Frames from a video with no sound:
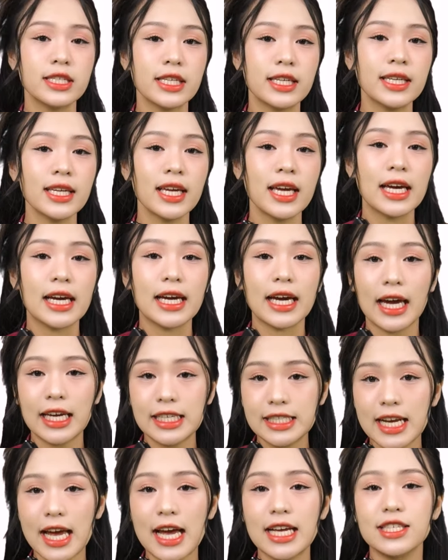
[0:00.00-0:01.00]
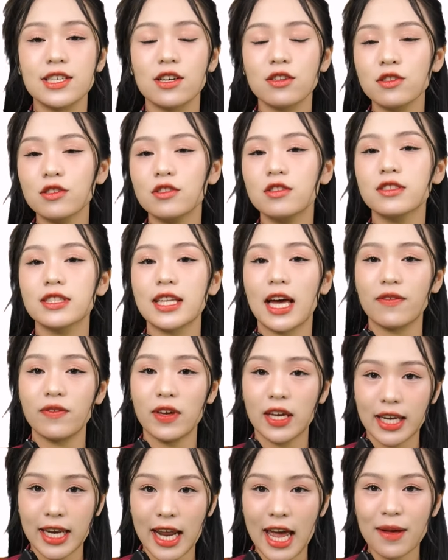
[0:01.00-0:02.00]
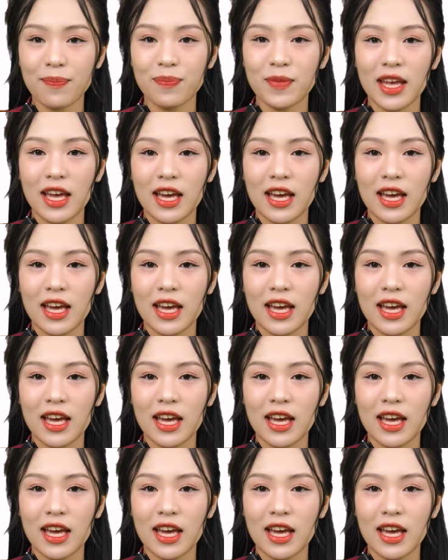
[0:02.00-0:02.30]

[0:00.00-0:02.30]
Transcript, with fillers: chính gây ra chấn thương tại Việt Nam.